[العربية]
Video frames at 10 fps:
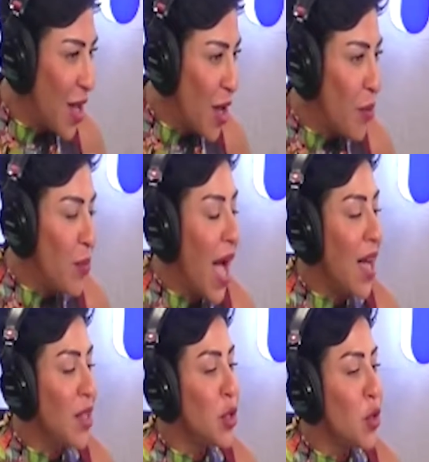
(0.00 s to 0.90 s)

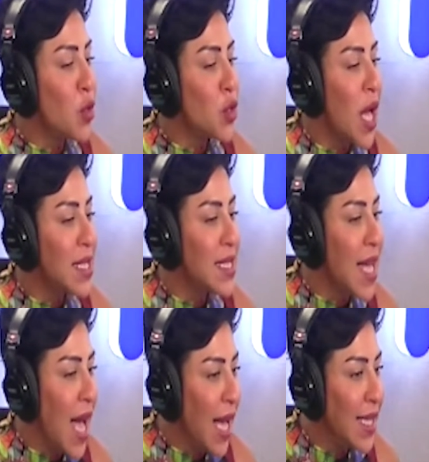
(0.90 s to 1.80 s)
بعشر وجهات
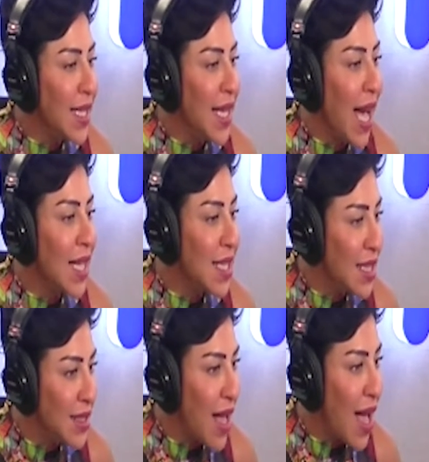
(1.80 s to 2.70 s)
سياحية
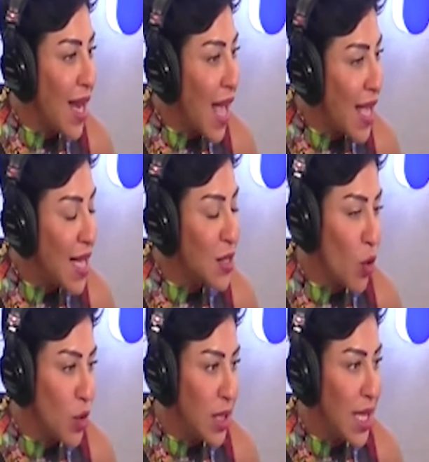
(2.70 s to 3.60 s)
حددتها الهيئة
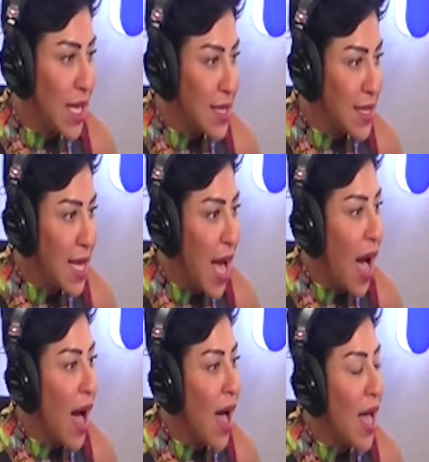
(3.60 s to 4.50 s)
السعودية
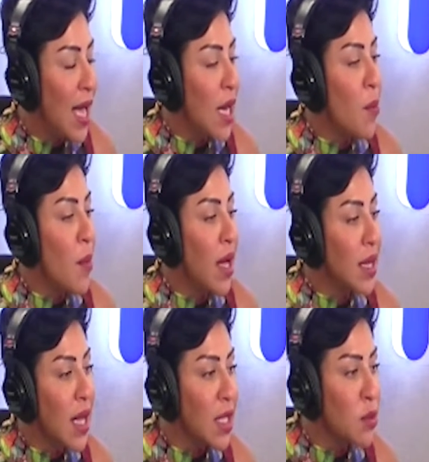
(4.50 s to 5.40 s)
للسياحة لما
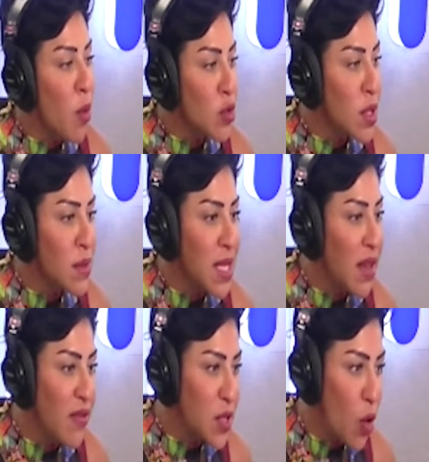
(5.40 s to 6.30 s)
أطلقت موسم صيف
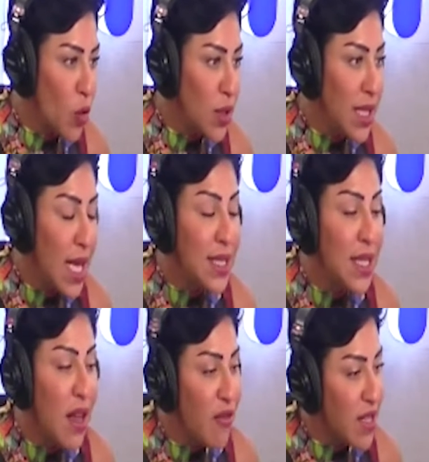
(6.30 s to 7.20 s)
السعودية
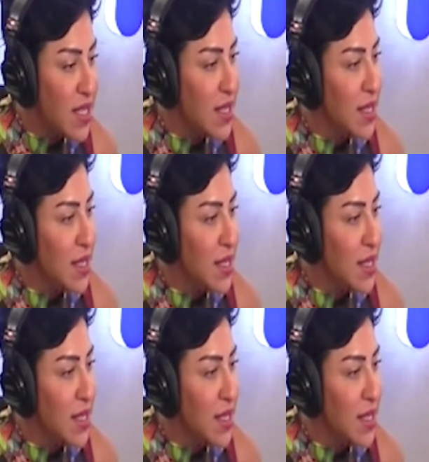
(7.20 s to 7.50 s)
تنفس